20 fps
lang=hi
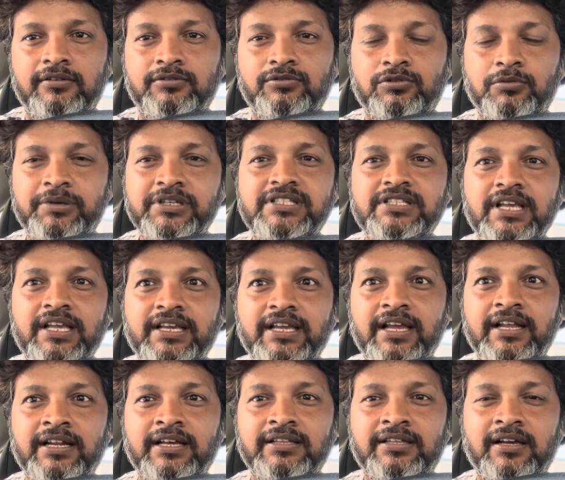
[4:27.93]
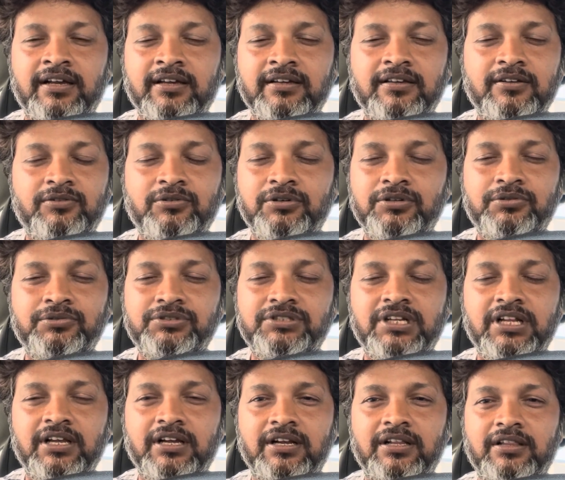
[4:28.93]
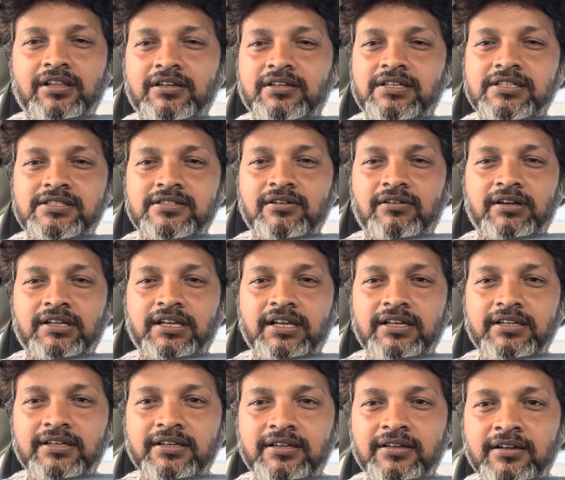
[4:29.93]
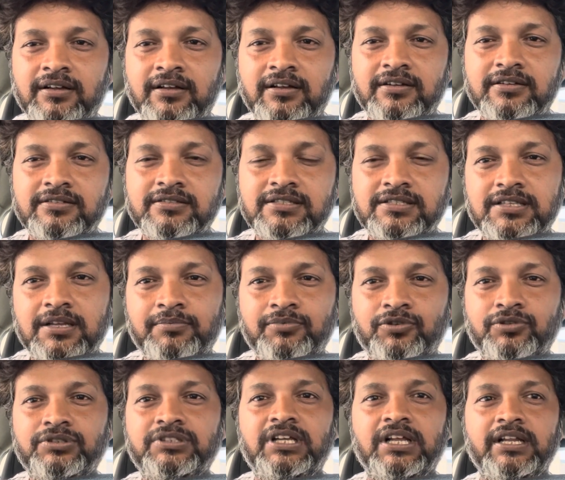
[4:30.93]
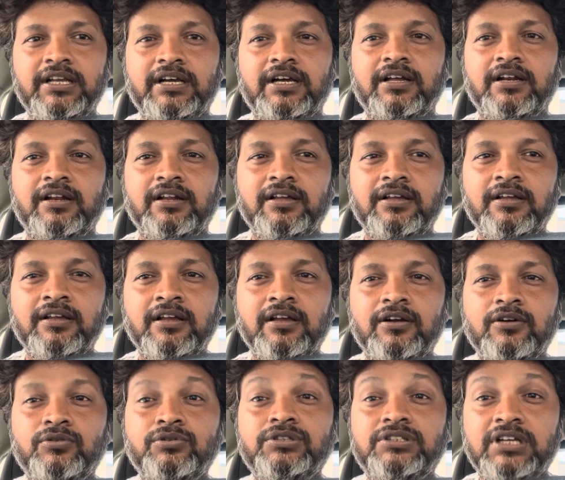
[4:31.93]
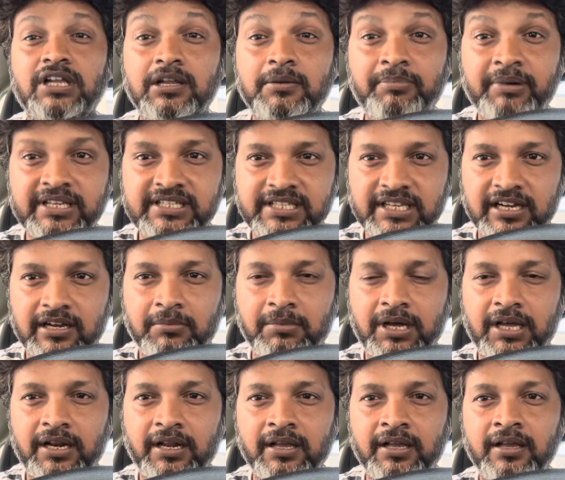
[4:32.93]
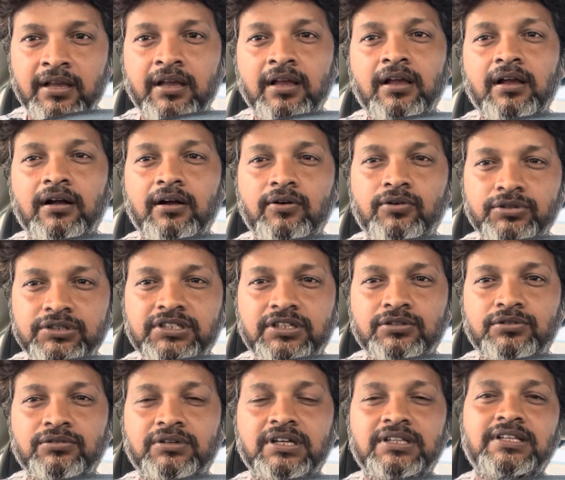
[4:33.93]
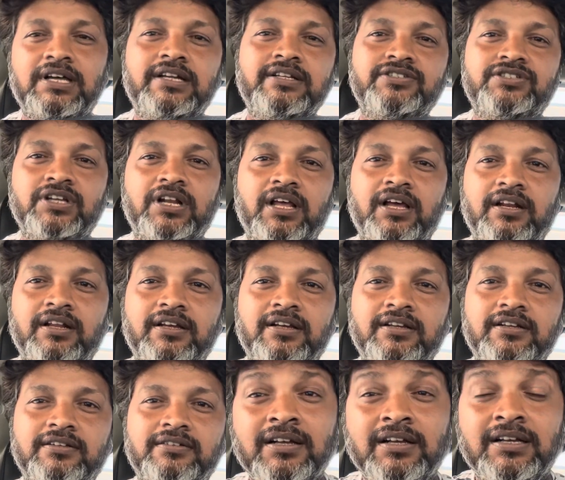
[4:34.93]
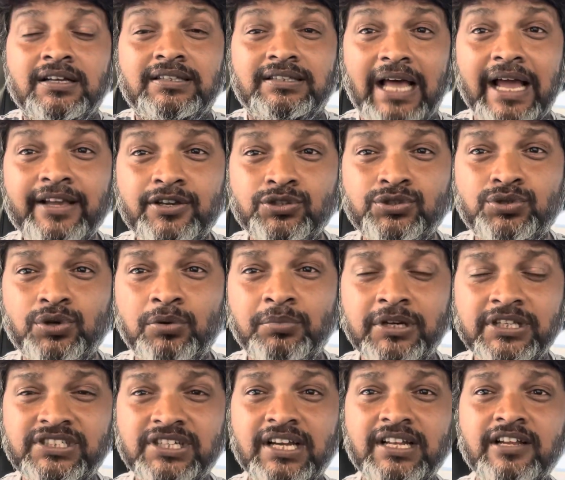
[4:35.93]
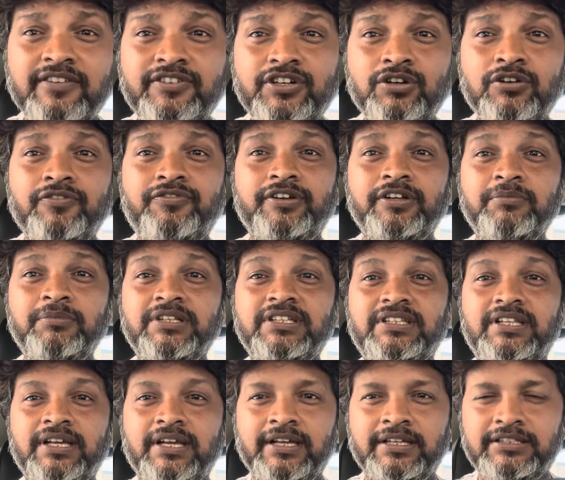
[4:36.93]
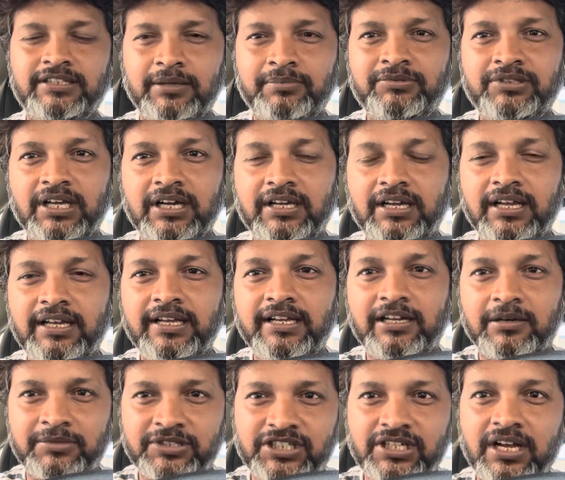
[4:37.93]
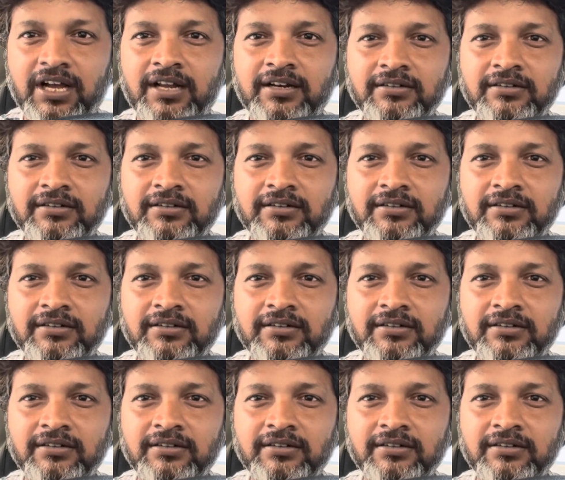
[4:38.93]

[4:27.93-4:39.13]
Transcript: तो बस यही कहना था कि कोई कुछ नहीं करता किसी और के लिए सब खुद के लिए कर रहे हैं खुद के लिए पैसे कमा रहे हैं खुद की दुकानदारी चला रहे हैं थैंक यू सो मच अगले वीडियो में फिर मिलते हैं तब तक के लिए नमस्कार